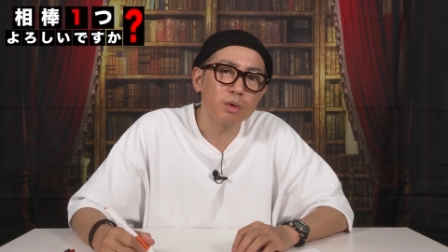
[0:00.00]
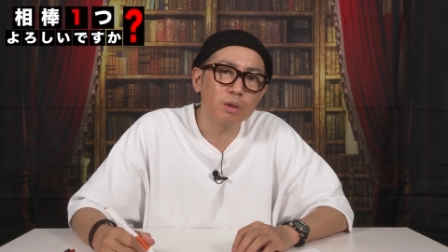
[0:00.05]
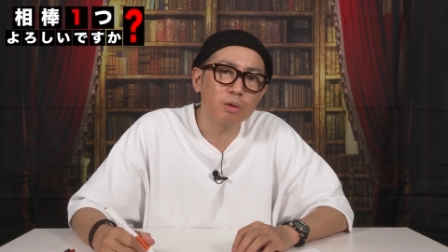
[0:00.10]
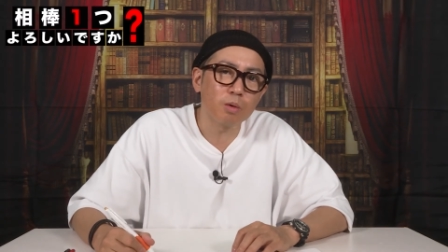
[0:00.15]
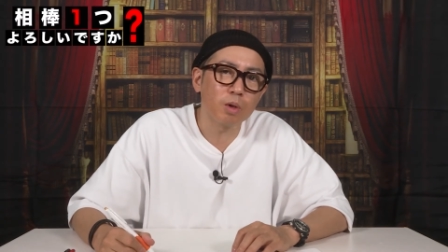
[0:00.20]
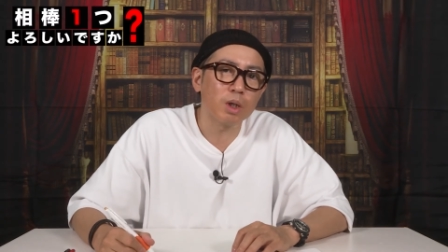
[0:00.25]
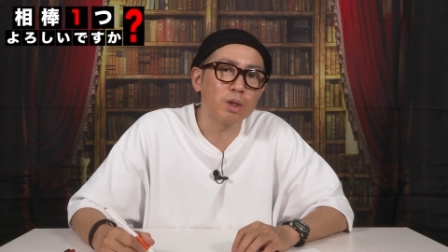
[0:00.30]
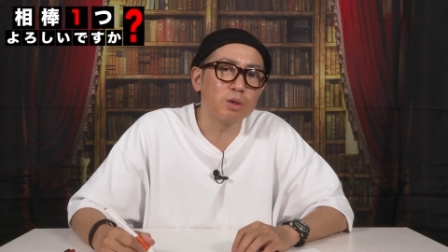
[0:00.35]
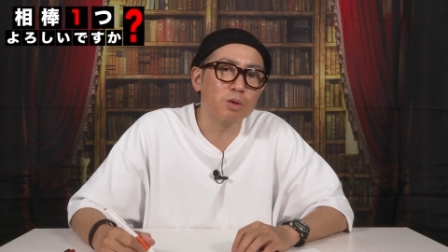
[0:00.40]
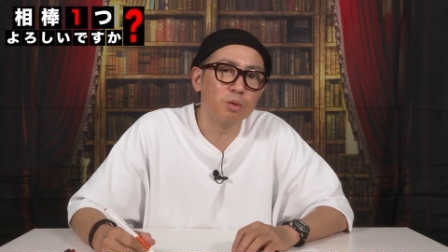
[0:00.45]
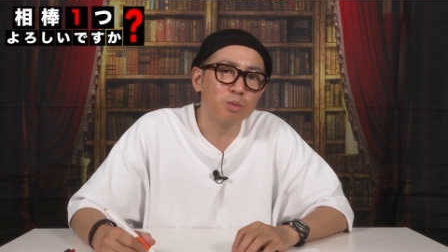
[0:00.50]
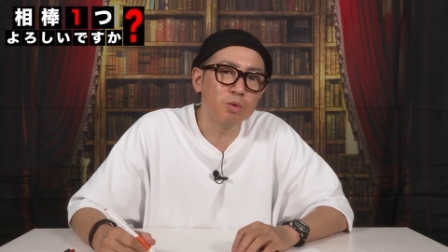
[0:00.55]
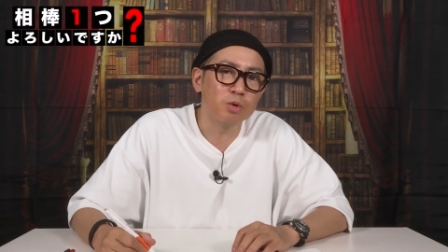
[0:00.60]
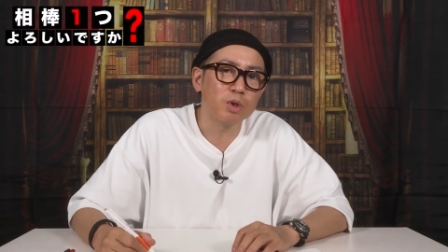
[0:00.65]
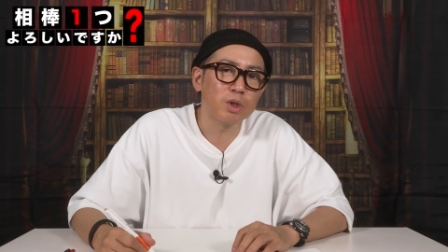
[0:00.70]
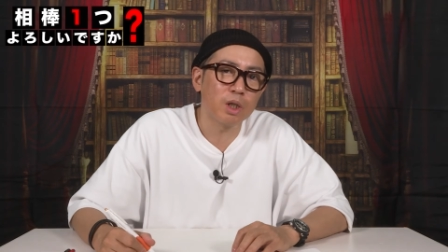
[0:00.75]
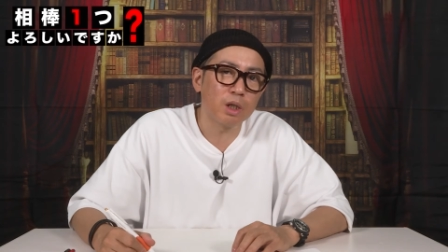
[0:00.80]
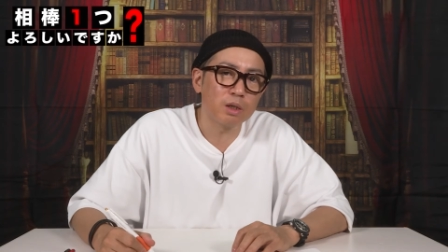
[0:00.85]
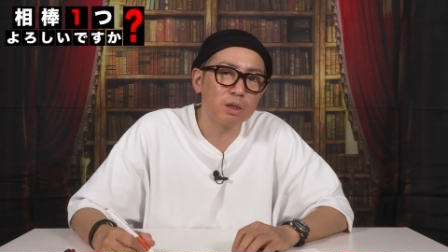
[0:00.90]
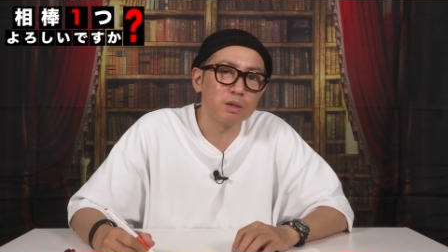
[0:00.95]
とかって思っ
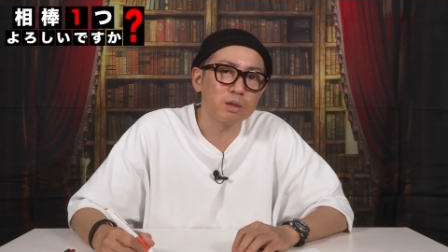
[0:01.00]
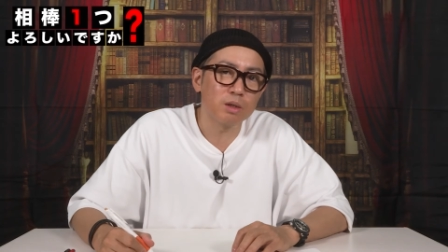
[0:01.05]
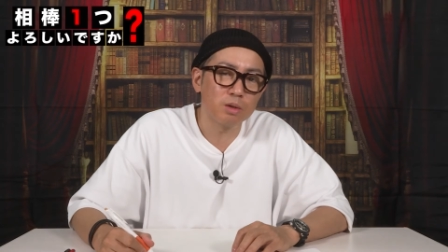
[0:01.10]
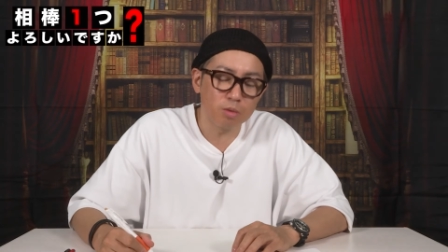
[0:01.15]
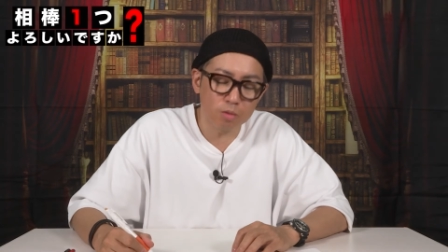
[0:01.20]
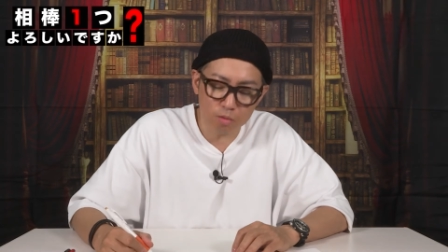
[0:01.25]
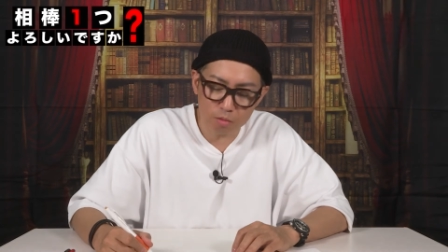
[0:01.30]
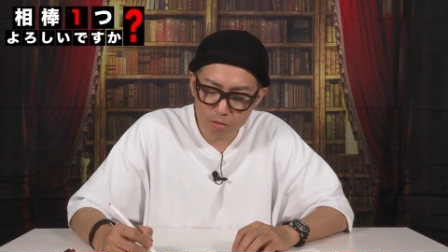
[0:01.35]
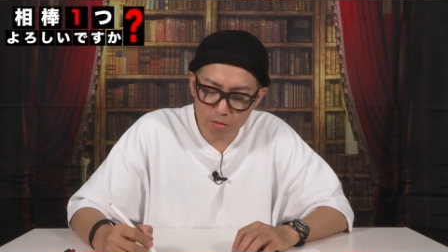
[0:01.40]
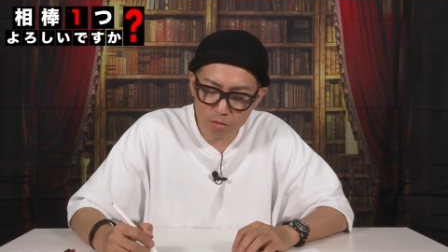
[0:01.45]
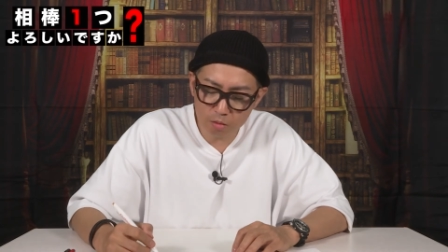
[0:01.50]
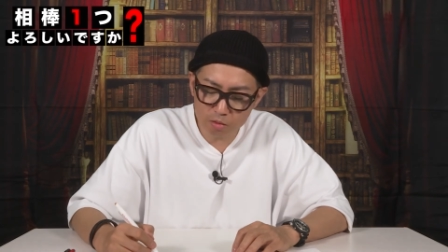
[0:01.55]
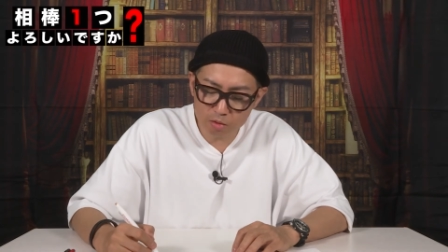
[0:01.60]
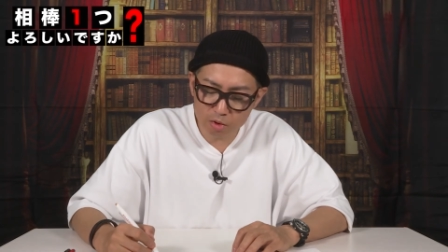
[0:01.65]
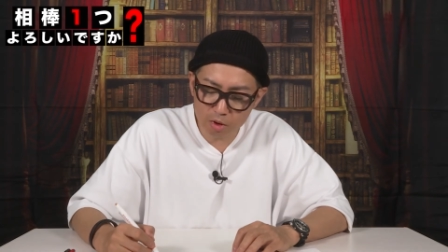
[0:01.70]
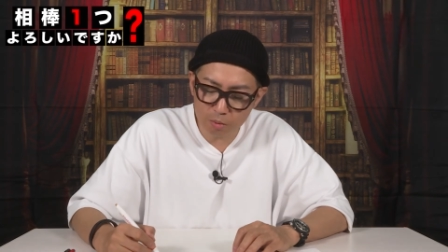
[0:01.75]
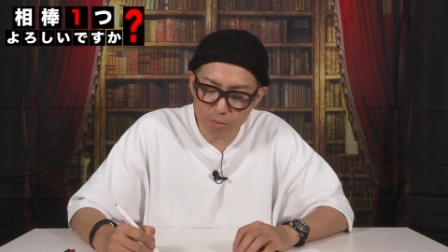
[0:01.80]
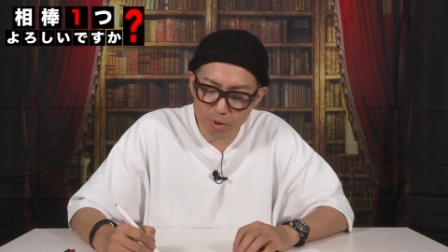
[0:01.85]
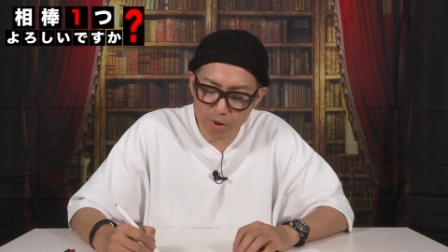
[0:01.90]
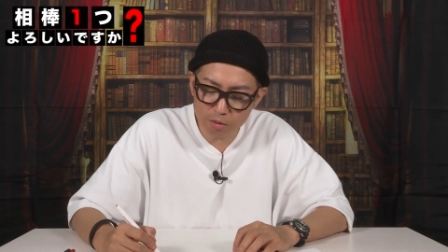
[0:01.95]
たんですけど、この
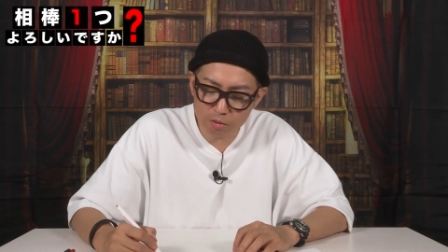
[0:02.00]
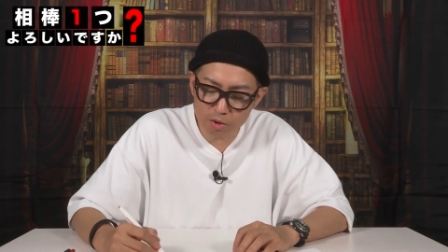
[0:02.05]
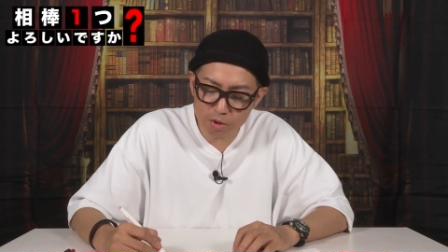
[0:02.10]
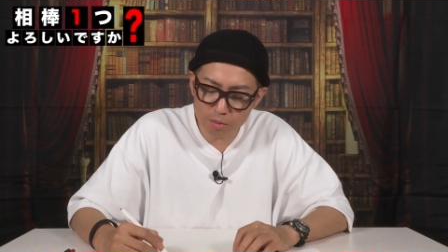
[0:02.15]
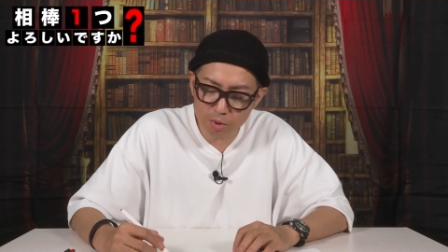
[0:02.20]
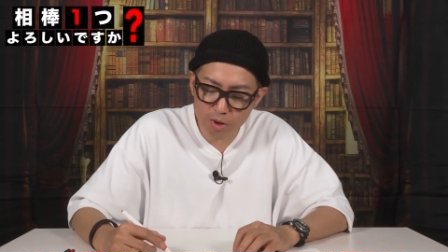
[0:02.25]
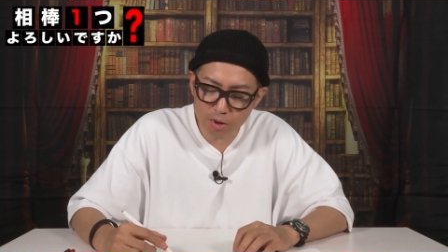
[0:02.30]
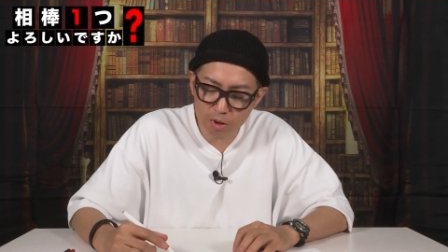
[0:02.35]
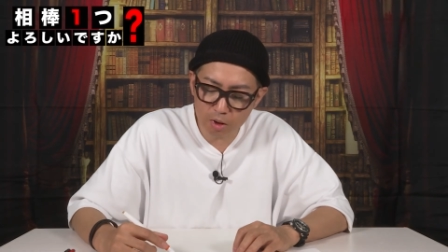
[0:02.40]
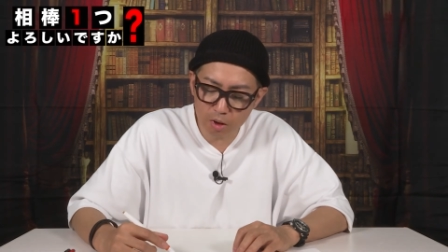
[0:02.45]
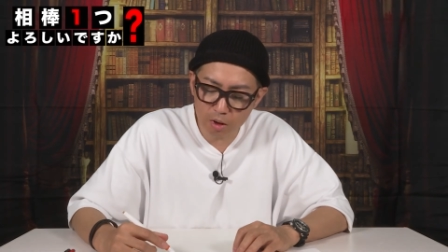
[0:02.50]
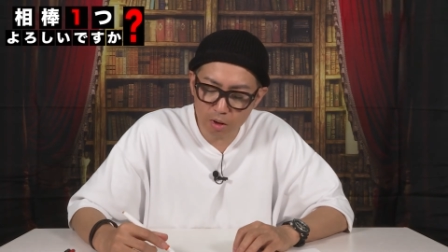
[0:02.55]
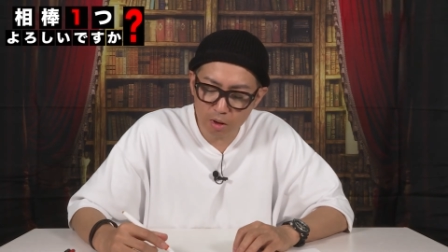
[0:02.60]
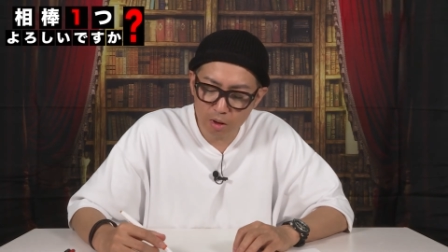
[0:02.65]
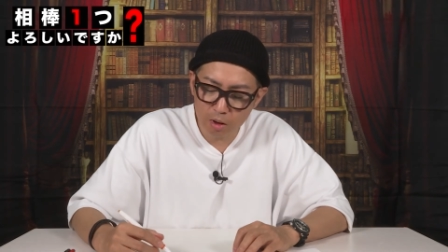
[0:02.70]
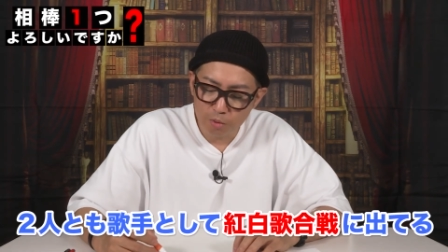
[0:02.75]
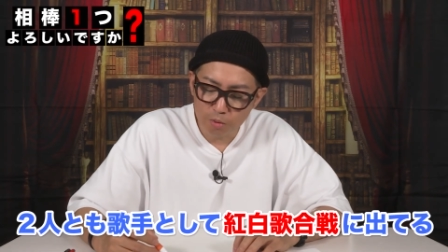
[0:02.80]
次びっくりしましたね。